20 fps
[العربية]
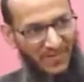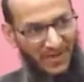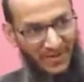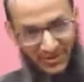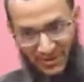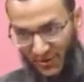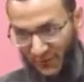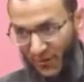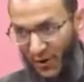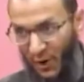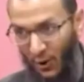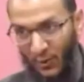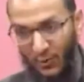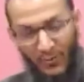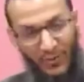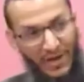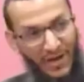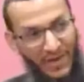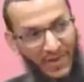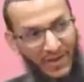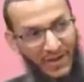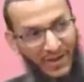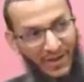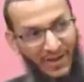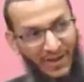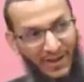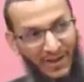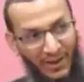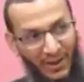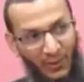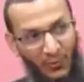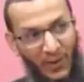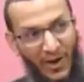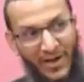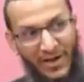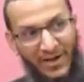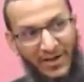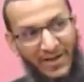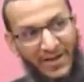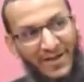التفاعل مرضي
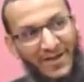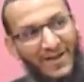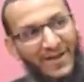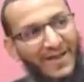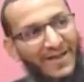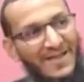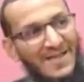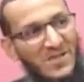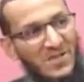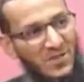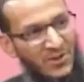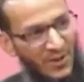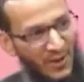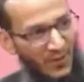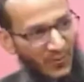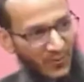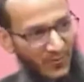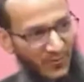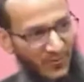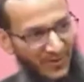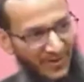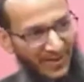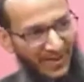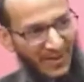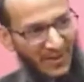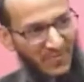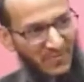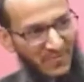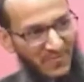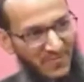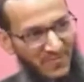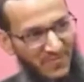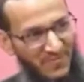الحوار زيرو يغيب